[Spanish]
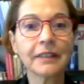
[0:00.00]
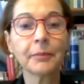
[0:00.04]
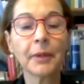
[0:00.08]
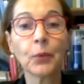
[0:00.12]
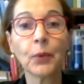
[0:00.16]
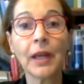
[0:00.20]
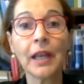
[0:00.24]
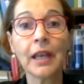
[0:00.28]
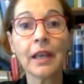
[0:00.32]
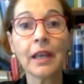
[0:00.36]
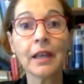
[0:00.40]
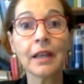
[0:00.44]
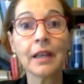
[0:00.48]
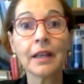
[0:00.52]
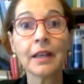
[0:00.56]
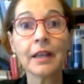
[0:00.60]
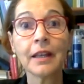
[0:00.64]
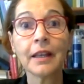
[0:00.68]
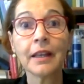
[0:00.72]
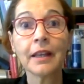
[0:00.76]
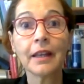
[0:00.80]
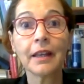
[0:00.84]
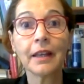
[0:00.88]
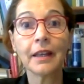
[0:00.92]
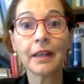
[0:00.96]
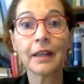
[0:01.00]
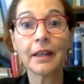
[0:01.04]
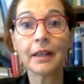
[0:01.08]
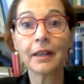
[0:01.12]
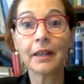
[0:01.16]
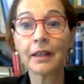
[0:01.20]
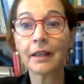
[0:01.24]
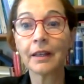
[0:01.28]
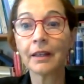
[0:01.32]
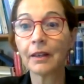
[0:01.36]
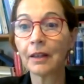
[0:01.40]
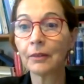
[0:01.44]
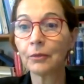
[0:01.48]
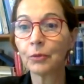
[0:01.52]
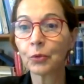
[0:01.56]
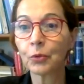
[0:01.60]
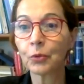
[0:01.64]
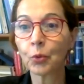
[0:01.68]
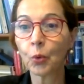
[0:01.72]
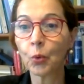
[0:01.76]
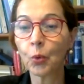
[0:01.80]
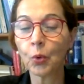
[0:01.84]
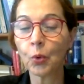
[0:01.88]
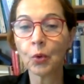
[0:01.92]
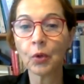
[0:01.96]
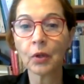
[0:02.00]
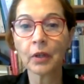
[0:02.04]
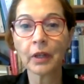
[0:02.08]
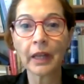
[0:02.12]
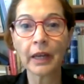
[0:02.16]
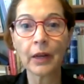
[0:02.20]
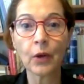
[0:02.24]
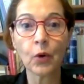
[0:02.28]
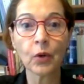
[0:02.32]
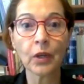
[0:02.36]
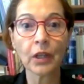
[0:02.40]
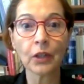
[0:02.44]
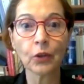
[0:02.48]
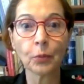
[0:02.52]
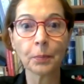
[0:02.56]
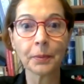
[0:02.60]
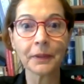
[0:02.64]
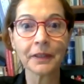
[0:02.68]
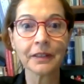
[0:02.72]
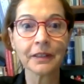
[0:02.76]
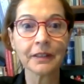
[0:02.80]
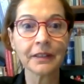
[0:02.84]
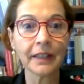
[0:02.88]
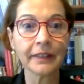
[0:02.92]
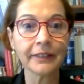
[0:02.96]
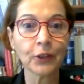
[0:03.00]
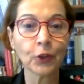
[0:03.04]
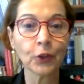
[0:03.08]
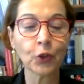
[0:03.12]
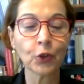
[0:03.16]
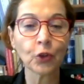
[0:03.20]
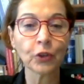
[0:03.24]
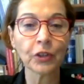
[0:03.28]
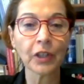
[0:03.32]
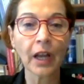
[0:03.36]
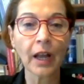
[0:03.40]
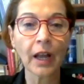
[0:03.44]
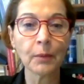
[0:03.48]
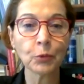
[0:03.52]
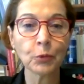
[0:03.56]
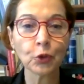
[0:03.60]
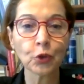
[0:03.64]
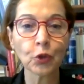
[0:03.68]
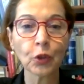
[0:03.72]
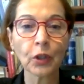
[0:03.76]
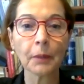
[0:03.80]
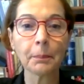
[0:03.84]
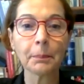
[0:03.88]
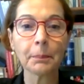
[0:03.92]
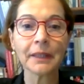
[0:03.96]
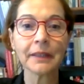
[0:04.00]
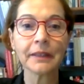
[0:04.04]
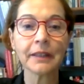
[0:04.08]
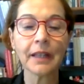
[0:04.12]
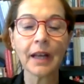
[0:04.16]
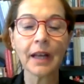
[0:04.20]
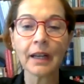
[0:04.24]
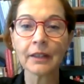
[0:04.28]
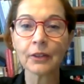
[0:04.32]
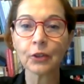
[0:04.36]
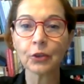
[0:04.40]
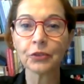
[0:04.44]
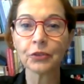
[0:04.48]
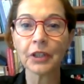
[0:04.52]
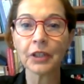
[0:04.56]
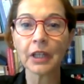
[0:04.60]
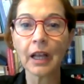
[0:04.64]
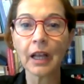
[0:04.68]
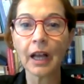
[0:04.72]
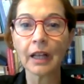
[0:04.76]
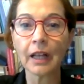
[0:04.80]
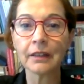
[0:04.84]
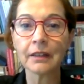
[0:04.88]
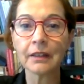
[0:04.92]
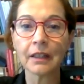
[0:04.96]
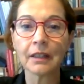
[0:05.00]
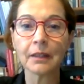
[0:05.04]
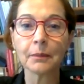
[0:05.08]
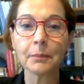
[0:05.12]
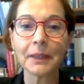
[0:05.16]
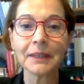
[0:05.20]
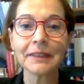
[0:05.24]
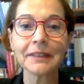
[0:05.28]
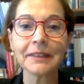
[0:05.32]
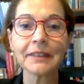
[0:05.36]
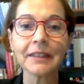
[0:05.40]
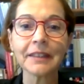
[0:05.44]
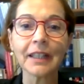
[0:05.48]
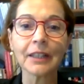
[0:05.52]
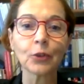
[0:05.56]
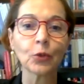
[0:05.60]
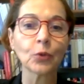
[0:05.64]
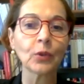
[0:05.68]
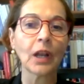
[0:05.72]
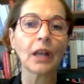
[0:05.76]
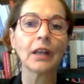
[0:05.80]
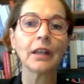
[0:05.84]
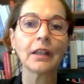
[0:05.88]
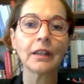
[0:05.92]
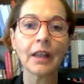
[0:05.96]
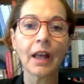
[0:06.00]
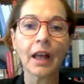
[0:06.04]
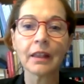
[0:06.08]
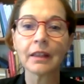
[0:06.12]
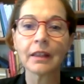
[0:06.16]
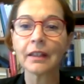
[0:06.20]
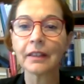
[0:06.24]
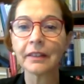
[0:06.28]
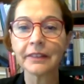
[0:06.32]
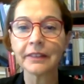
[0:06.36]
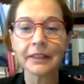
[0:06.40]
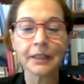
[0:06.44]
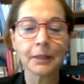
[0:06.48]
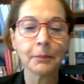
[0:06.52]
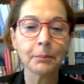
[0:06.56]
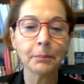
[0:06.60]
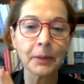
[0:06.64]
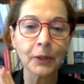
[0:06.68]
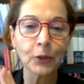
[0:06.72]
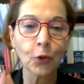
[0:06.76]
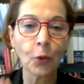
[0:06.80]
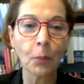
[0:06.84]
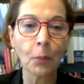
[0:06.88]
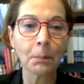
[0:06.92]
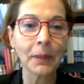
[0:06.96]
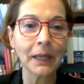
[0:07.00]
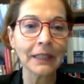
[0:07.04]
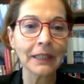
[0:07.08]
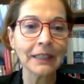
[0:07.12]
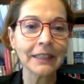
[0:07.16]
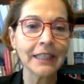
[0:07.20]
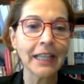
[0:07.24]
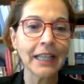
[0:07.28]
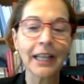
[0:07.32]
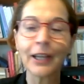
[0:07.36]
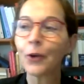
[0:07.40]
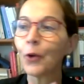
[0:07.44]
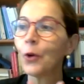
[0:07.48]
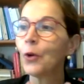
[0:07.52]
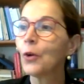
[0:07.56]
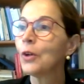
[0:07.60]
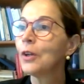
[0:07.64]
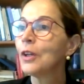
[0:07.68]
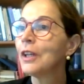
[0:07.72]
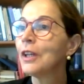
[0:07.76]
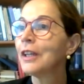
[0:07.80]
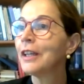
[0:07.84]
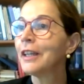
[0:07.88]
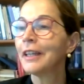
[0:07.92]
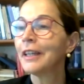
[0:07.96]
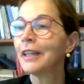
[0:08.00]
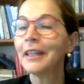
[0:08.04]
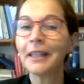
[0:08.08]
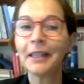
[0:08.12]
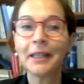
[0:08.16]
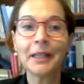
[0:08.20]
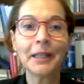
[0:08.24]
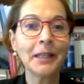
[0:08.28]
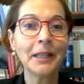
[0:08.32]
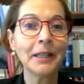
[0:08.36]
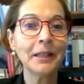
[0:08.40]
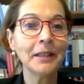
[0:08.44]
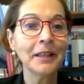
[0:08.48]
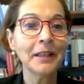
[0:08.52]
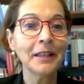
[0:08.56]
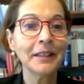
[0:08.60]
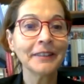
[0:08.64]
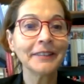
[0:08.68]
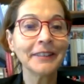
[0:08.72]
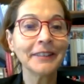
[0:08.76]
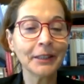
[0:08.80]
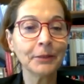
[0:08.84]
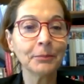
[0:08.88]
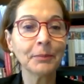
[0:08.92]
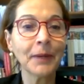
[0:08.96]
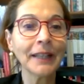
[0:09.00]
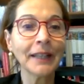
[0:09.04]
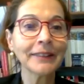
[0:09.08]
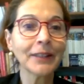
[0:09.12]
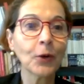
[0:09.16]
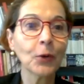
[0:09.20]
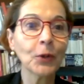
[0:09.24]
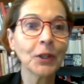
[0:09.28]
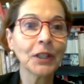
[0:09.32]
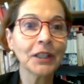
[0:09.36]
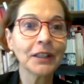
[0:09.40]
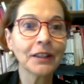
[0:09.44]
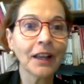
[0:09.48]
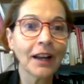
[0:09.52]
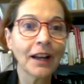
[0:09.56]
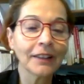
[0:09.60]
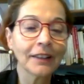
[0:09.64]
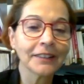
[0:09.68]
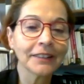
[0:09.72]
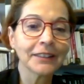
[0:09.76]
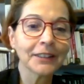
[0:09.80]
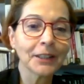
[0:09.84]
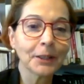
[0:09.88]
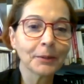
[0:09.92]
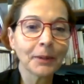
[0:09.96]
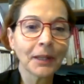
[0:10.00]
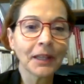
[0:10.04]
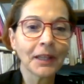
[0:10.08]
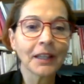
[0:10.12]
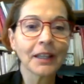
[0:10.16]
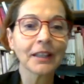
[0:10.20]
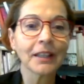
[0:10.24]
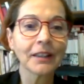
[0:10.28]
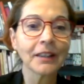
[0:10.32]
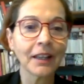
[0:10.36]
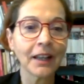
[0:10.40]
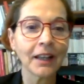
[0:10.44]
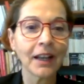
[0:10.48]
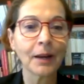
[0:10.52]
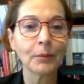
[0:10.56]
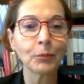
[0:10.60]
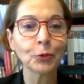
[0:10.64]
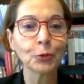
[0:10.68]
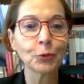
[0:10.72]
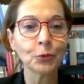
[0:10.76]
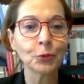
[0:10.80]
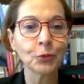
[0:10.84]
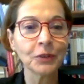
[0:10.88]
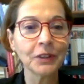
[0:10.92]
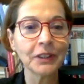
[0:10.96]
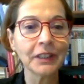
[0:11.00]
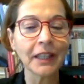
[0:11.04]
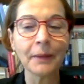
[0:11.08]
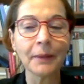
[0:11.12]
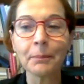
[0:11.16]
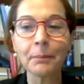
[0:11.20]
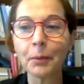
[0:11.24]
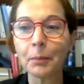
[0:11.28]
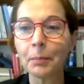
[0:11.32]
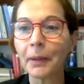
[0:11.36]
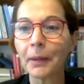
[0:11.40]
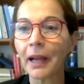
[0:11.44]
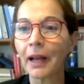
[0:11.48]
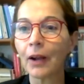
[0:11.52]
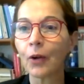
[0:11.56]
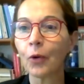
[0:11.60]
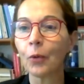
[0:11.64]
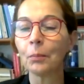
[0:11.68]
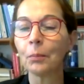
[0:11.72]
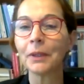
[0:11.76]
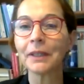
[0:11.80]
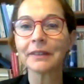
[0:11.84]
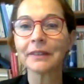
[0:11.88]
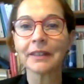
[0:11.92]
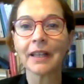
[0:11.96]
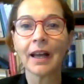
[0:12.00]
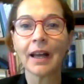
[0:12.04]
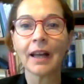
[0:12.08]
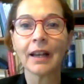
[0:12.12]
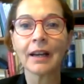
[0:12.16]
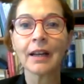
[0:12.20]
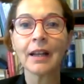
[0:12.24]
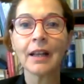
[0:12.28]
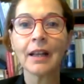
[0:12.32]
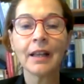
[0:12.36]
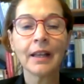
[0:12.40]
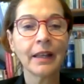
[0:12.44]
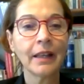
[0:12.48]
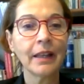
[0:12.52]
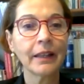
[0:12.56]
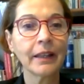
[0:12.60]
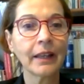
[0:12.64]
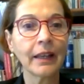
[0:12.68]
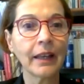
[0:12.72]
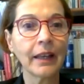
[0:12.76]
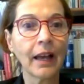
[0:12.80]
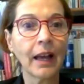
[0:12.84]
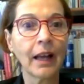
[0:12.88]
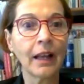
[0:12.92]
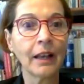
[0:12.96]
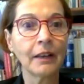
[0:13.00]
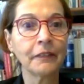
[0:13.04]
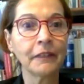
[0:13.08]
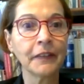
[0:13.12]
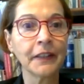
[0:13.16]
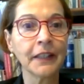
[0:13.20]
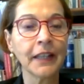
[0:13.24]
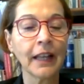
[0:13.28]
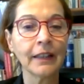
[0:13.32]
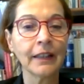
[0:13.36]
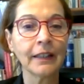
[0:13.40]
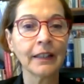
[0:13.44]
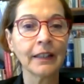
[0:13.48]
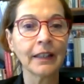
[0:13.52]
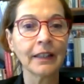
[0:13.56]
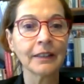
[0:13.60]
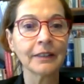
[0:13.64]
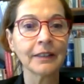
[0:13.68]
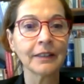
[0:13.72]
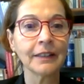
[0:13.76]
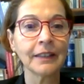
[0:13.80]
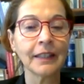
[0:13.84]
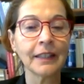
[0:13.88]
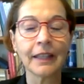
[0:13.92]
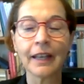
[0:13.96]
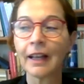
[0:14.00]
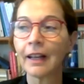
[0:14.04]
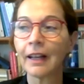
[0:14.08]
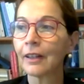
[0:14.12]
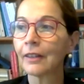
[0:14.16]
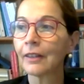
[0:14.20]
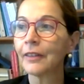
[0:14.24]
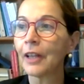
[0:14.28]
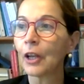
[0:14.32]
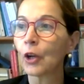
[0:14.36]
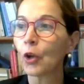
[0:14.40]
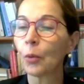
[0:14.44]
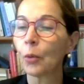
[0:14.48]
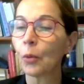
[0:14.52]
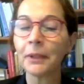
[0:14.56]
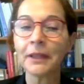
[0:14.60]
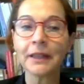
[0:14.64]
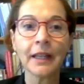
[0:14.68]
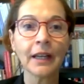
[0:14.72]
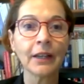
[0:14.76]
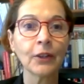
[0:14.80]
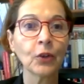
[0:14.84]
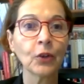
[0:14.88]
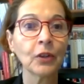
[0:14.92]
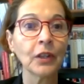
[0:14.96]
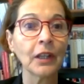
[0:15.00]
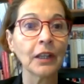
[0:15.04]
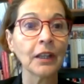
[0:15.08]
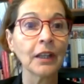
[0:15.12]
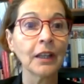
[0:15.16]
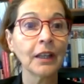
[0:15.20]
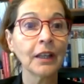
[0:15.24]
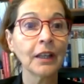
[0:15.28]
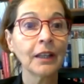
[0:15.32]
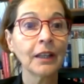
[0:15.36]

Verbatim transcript: Manuel. Eh, creo que tu presentación nos deja mucho que pensar, nos encanta además esta tonalidad que siempre rompe el hielo. Y sin más ahorita, a reserva de que tengamos un tiempo para conversar, que al final del comentario de,